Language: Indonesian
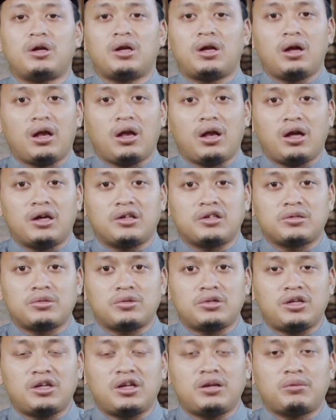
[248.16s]
adalah Allah Azza
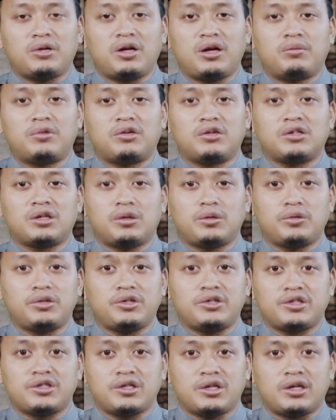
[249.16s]
wa Jalla yang Maha
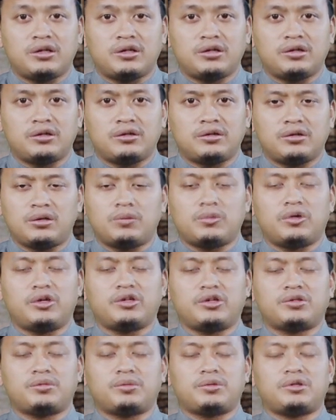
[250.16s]
mengetahui isi hati. Tidak
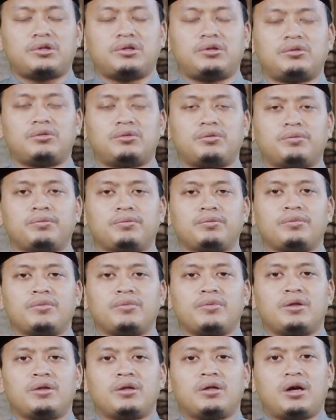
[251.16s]
boleh seperti itu.
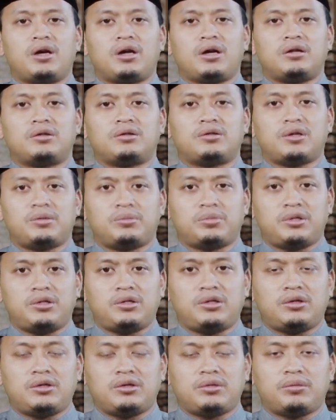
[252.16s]
Akan
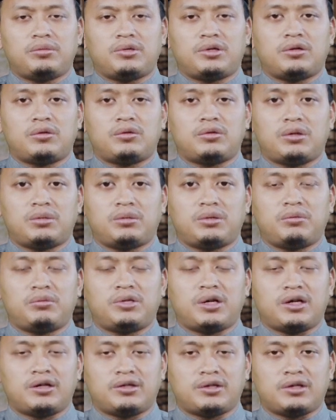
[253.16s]
tetapi para ulama
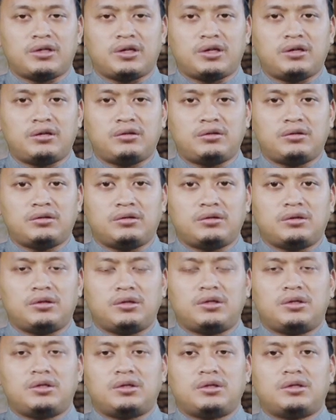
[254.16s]
mengatakan
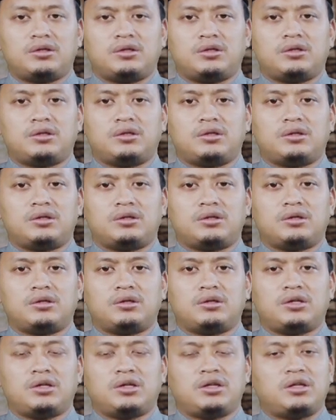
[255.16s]

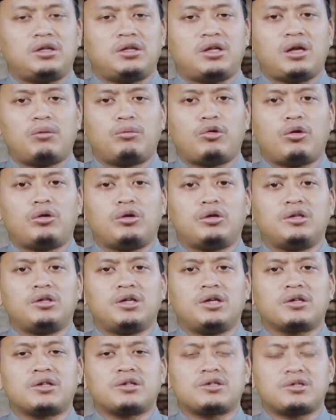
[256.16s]
uh, ini dalam
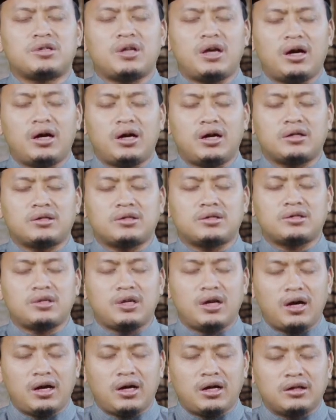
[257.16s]
kondisi yang
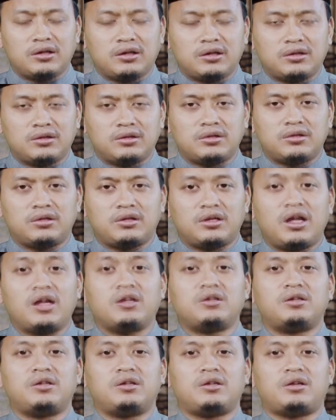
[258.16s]
sangat-sangat
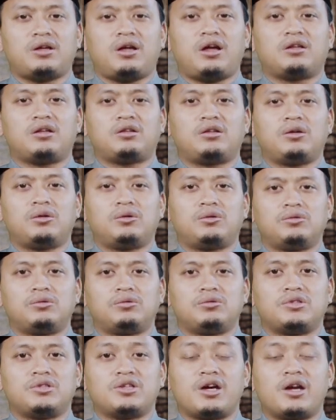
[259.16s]
nadir atau
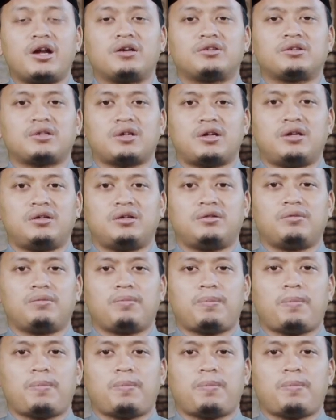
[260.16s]
jarang sekali.